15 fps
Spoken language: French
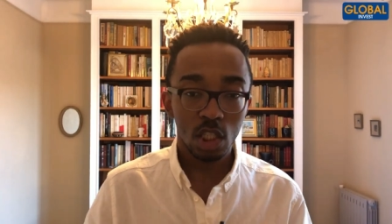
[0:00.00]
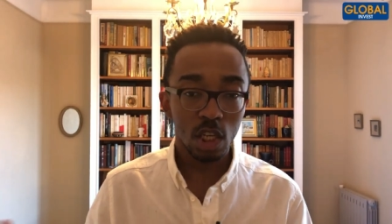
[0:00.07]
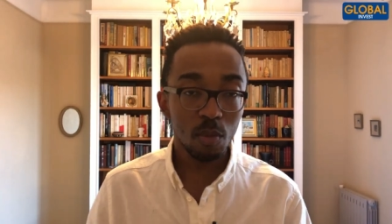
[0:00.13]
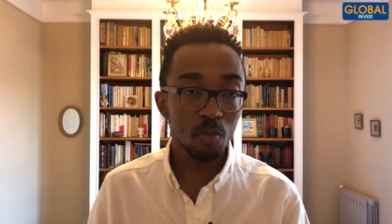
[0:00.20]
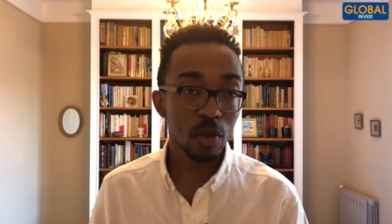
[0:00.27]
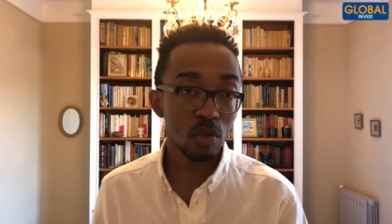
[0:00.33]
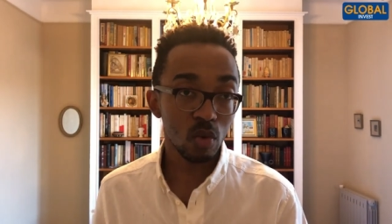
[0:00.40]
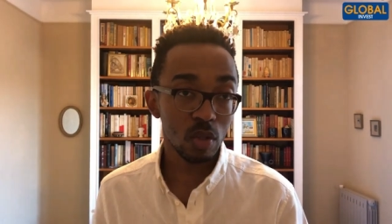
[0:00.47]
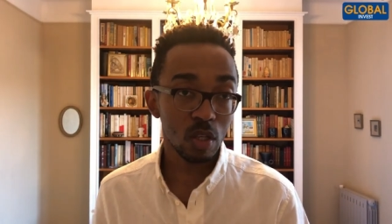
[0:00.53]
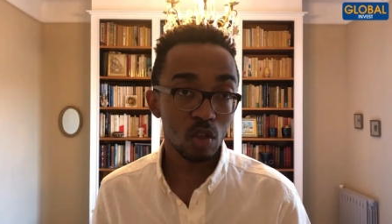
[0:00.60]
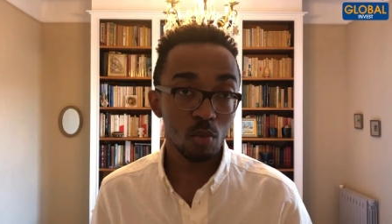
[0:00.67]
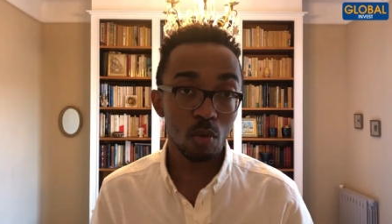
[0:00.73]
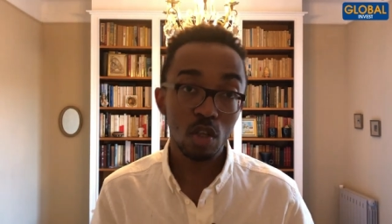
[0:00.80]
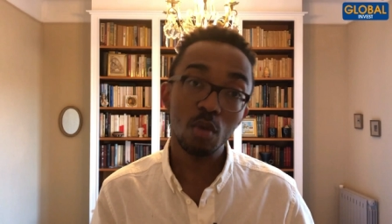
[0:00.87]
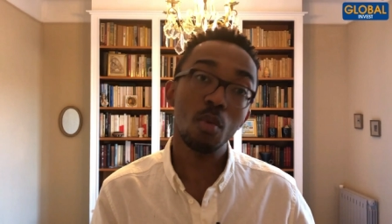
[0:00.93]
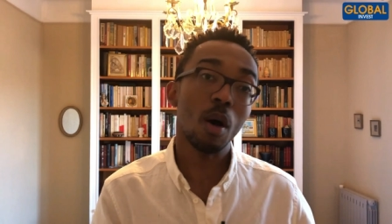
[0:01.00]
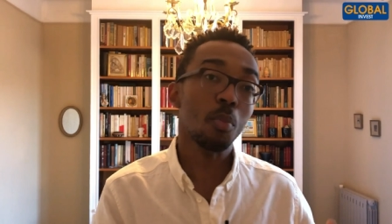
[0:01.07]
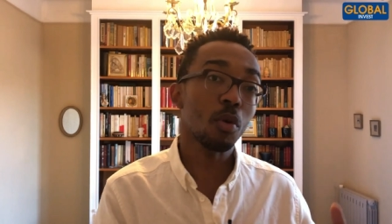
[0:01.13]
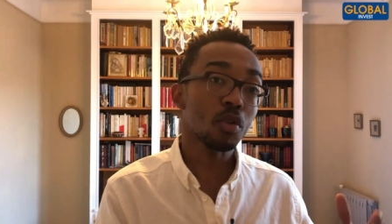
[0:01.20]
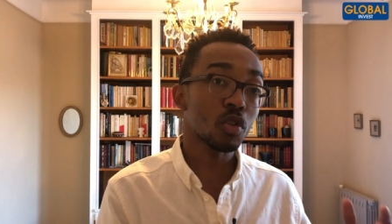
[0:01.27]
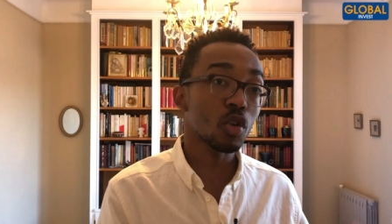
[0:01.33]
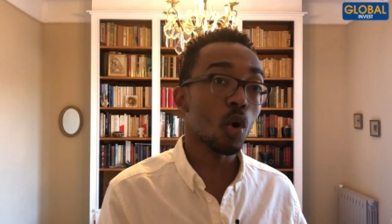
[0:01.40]
J'ai une place de stationnement qui me
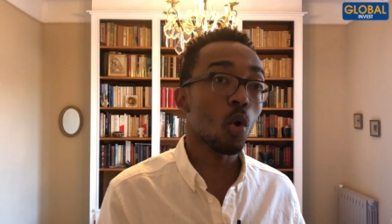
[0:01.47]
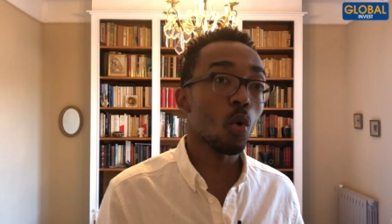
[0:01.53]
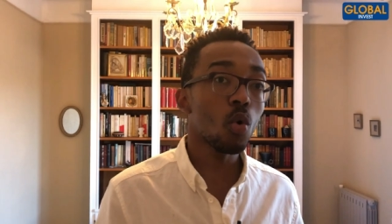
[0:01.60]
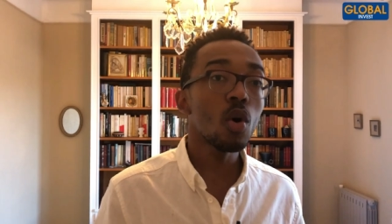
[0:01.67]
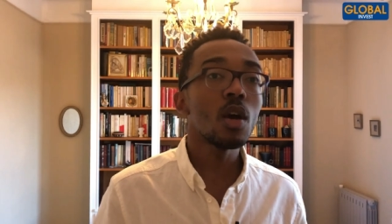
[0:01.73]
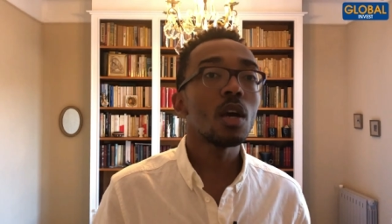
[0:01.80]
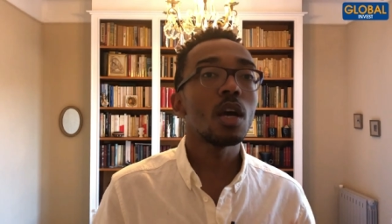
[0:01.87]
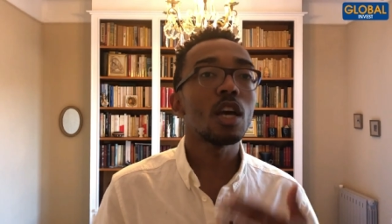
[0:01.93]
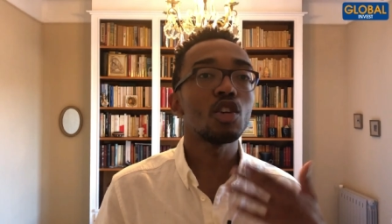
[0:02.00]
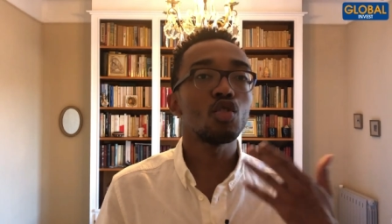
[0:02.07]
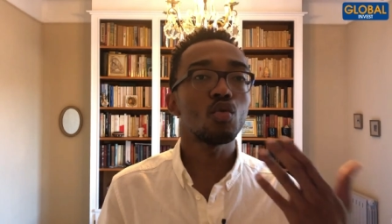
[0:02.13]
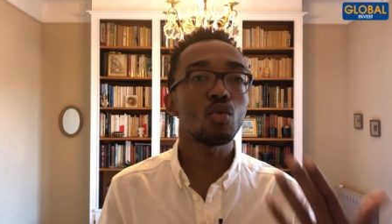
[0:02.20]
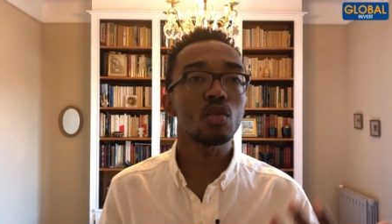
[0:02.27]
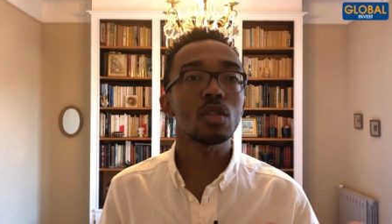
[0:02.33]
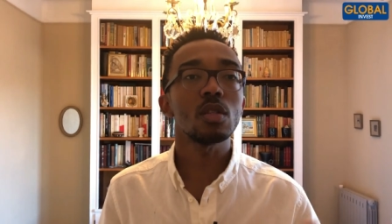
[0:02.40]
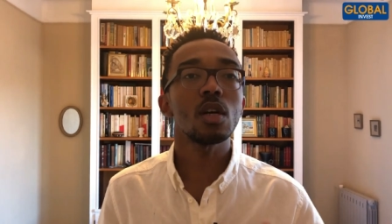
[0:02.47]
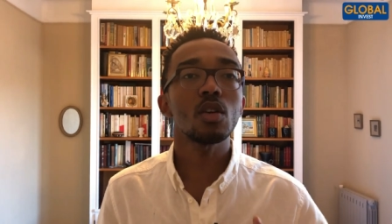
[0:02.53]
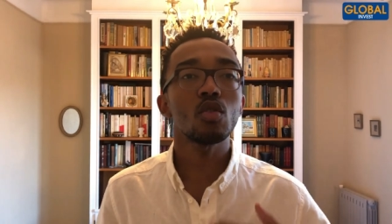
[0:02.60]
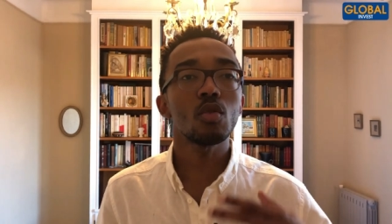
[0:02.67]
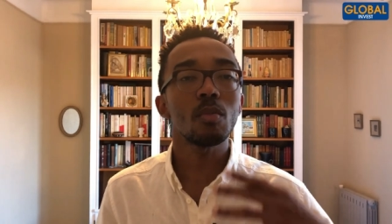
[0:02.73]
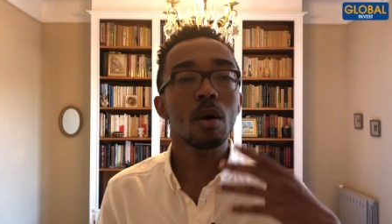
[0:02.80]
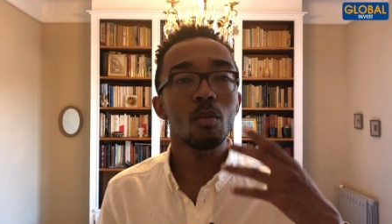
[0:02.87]
rapporte 100 euros et je
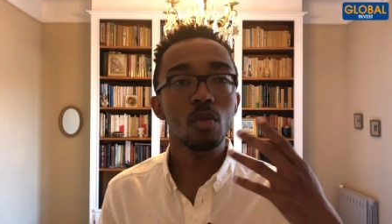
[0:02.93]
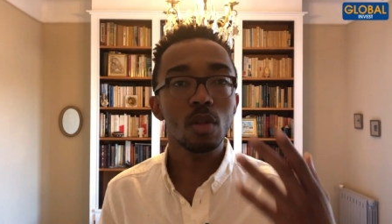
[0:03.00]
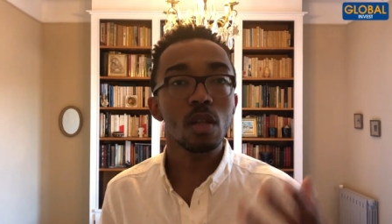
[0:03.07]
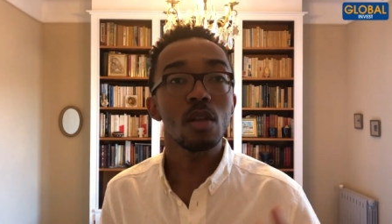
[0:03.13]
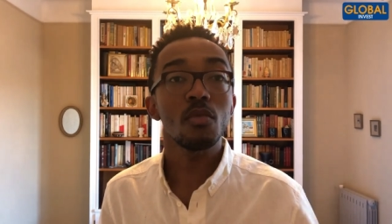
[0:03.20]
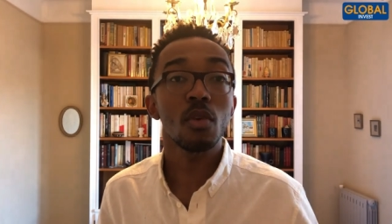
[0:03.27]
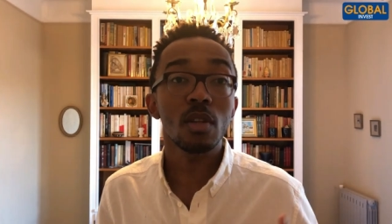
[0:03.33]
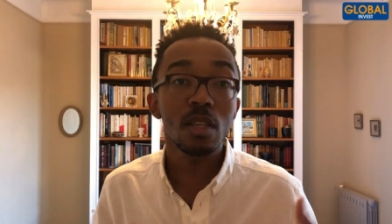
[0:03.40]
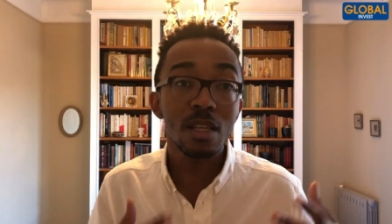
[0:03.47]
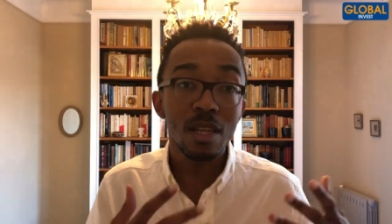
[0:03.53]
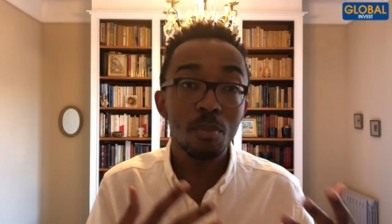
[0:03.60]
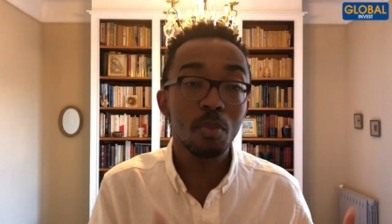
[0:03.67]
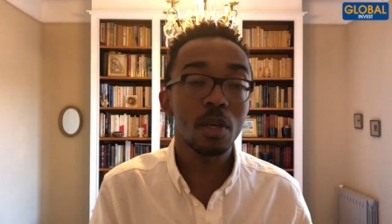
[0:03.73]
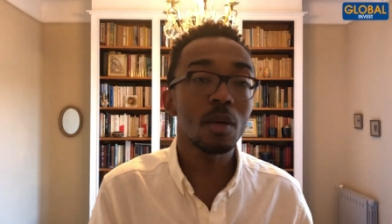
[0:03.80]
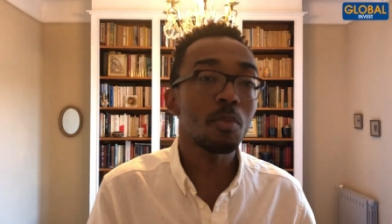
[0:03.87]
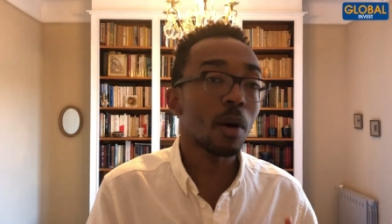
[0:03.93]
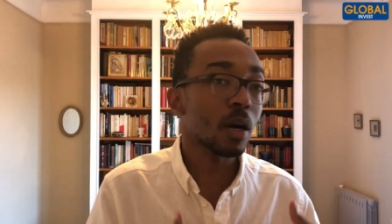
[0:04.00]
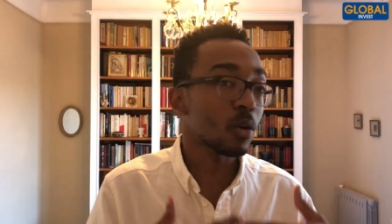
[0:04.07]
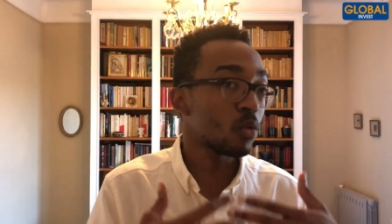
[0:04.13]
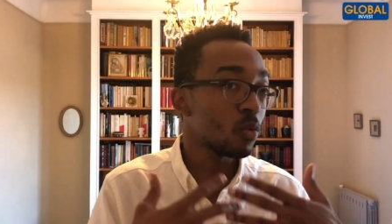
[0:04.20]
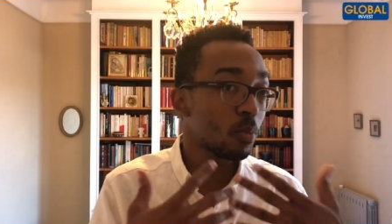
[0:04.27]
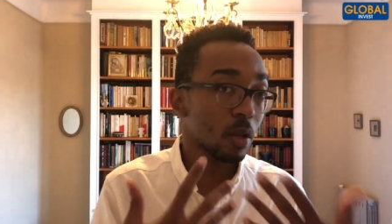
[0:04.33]
considère que bah, mon téléphone, il est payé
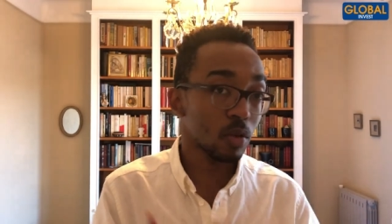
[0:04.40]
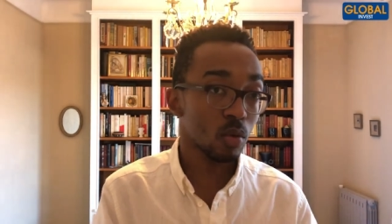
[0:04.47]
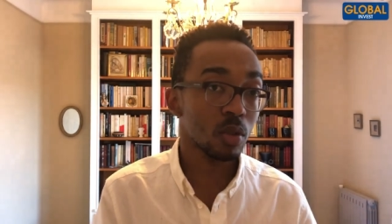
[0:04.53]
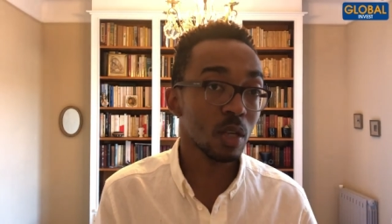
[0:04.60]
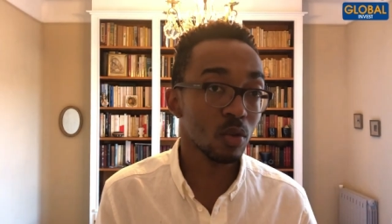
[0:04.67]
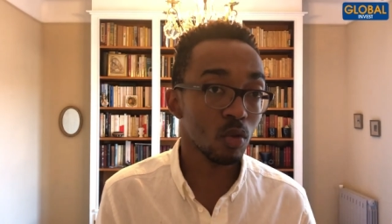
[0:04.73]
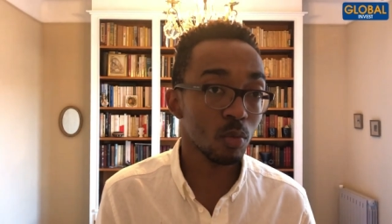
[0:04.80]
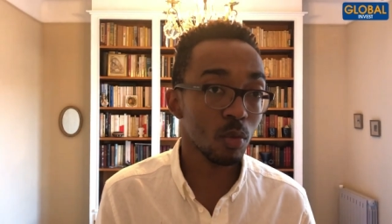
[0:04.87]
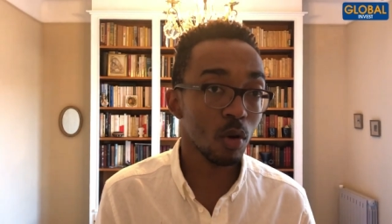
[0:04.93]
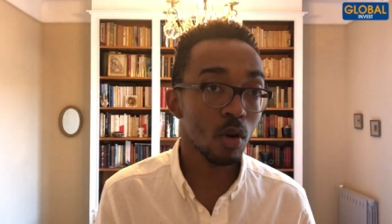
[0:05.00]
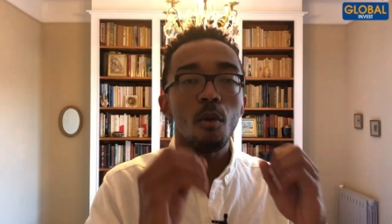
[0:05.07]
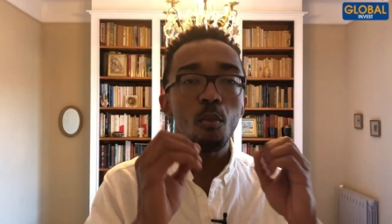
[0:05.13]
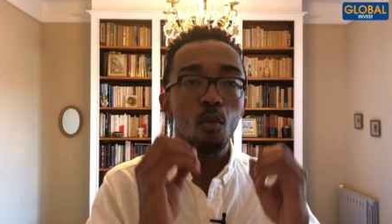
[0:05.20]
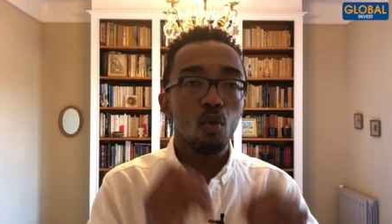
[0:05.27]
par une place de stationnement.